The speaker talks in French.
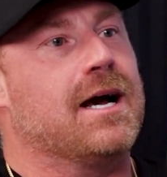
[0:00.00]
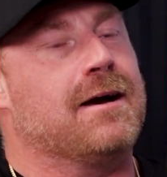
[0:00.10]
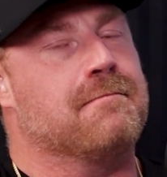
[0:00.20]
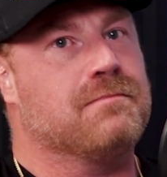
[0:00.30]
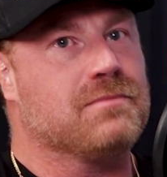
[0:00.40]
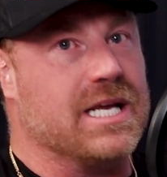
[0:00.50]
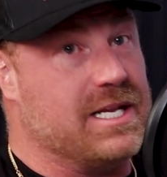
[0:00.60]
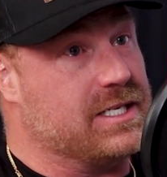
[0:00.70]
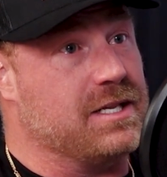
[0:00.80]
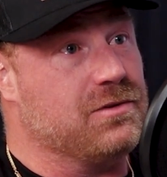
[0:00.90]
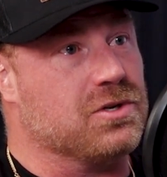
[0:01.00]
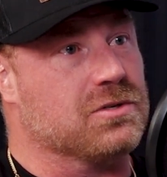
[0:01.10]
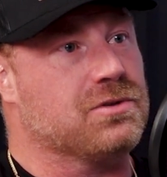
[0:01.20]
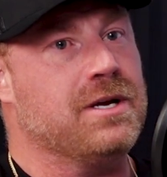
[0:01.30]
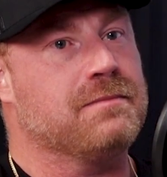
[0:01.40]
euh, qui est décédé
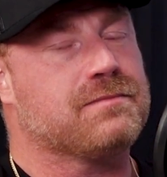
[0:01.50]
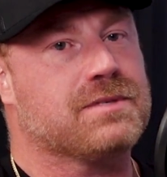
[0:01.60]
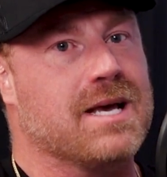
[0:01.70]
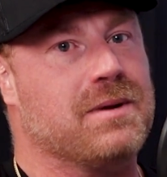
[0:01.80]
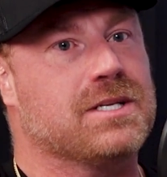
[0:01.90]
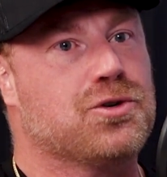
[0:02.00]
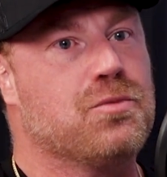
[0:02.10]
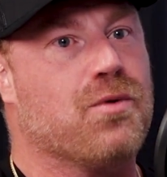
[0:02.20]
aujourd'hui, qui s'appelle Ticu